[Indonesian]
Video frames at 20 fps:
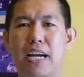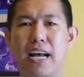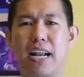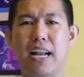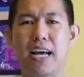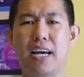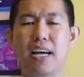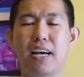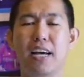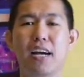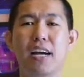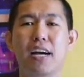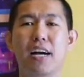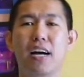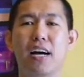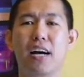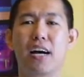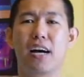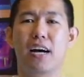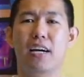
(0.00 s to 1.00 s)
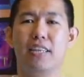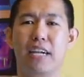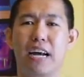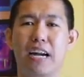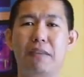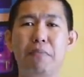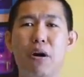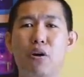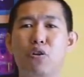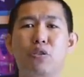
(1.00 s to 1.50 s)
salah uh,
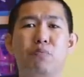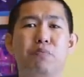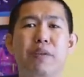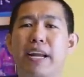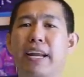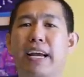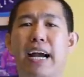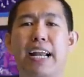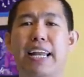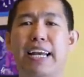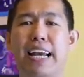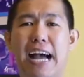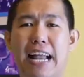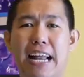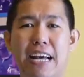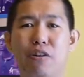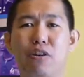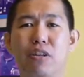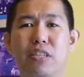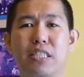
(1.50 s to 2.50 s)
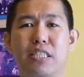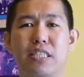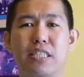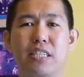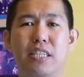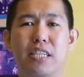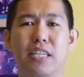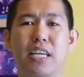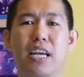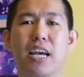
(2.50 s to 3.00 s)
sekarang baru 9 kali kalah dong season
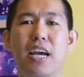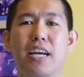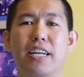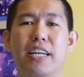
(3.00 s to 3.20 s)
ini